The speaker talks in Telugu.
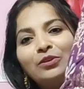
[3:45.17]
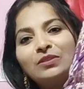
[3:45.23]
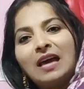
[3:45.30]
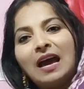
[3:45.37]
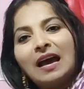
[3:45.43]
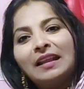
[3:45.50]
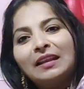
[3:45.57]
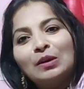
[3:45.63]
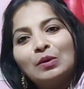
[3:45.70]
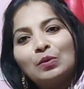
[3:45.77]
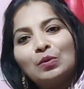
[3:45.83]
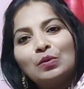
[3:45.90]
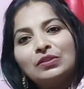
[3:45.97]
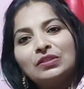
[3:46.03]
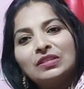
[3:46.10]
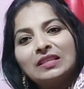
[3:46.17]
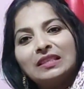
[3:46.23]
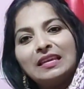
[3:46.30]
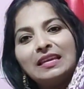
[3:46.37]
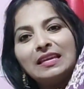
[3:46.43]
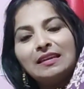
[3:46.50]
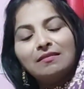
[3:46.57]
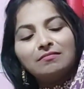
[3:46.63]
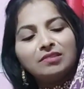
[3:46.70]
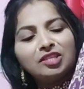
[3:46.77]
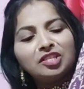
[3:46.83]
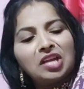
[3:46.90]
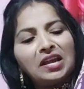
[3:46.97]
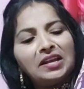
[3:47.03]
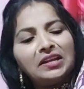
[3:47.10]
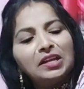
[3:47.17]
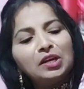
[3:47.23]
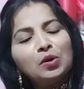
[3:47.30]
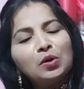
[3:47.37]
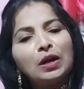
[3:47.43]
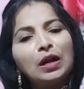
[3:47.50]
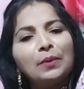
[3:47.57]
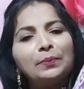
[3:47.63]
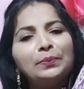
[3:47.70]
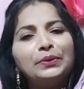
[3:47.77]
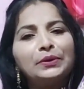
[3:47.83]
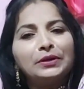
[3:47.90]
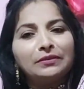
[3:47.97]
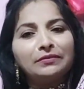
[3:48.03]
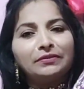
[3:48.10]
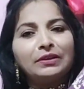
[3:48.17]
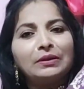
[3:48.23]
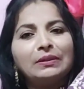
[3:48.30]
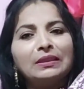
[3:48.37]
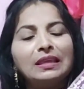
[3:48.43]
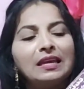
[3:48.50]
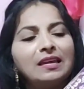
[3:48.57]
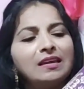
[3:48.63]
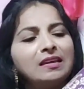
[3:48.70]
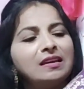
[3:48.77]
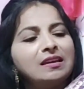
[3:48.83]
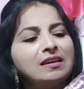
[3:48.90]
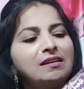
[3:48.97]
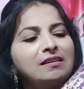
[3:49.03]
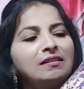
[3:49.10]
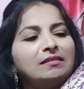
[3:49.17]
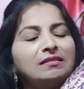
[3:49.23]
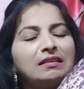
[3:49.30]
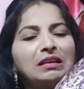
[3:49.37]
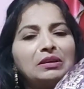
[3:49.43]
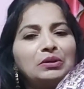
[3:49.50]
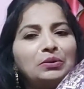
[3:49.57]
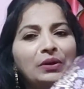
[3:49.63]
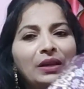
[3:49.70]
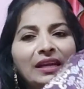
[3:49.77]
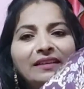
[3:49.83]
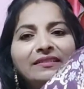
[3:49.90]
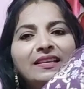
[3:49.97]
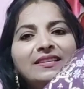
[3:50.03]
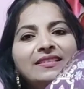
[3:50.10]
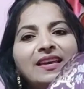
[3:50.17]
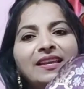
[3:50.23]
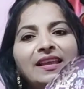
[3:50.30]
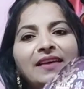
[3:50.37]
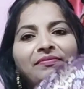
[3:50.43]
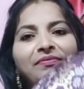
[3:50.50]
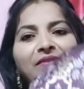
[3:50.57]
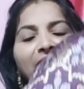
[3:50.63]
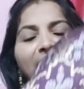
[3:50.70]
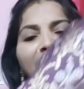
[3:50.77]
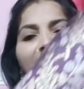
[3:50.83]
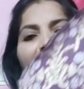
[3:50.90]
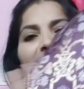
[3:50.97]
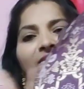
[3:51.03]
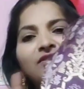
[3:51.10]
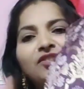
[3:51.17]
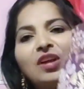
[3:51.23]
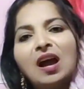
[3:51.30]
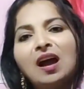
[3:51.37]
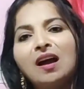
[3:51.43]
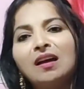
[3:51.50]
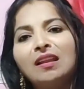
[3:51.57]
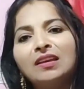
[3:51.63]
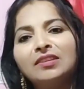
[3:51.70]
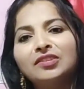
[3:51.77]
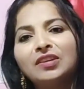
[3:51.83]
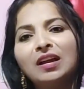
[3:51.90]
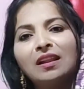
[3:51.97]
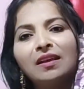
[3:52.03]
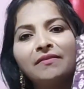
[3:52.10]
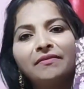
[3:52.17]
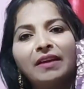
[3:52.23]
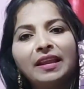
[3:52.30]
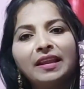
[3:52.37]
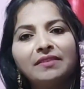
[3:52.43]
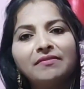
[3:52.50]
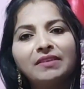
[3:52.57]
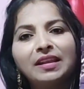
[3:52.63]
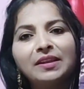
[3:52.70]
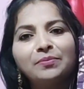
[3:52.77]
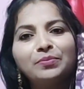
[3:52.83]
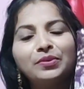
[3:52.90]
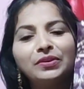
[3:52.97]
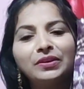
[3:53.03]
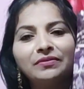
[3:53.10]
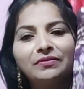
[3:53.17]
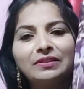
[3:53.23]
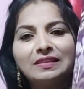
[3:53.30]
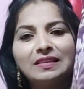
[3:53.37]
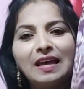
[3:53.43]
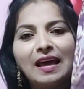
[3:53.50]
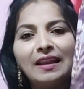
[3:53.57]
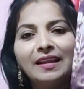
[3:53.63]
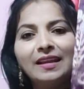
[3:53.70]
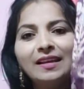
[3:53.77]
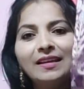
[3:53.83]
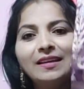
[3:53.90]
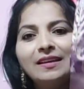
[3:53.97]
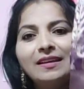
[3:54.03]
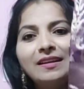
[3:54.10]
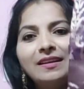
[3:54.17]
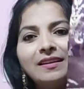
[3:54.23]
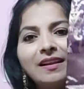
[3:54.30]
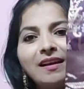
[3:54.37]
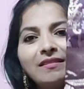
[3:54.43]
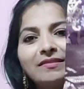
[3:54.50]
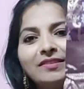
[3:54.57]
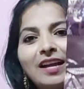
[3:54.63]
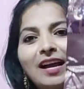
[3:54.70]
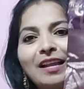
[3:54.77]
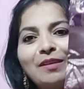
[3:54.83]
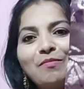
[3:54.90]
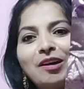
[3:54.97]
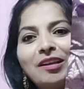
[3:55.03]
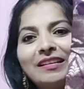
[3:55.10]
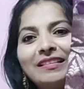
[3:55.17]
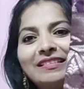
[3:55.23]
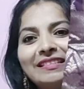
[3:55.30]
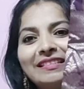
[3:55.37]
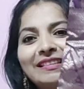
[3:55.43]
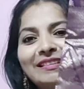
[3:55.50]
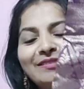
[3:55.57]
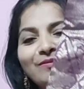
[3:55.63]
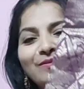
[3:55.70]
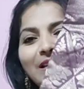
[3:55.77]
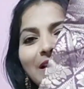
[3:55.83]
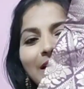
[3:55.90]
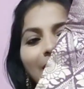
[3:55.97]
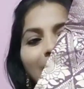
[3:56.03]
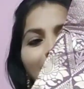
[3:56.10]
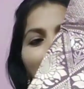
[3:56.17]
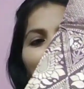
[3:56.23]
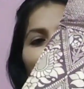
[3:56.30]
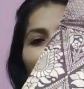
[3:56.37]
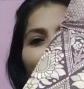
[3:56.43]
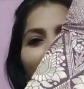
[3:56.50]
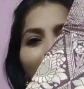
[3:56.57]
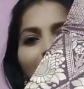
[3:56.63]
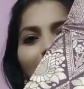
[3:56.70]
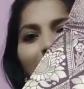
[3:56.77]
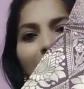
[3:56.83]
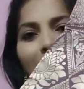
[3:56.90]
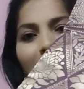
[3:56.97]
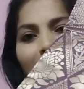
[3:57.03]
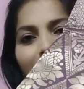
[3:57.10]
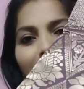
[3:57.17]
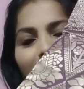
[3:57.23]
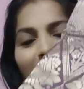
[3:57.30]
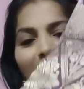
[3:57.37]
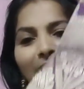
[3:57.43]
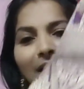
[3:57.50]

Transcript: శారీ లుక్ వచ్చింది షైనింగ్ కూడా బ్యూటిఫుల్ ఉంది అసలు యునిక్ డిజైన్ అంతే ఇది చాలా చాలా వెరీ వెరీ బ్యూటిఫుల్ శారీ నాకు చాలా బాగా నచ్చింది చూసారు కదా ఇన్నర్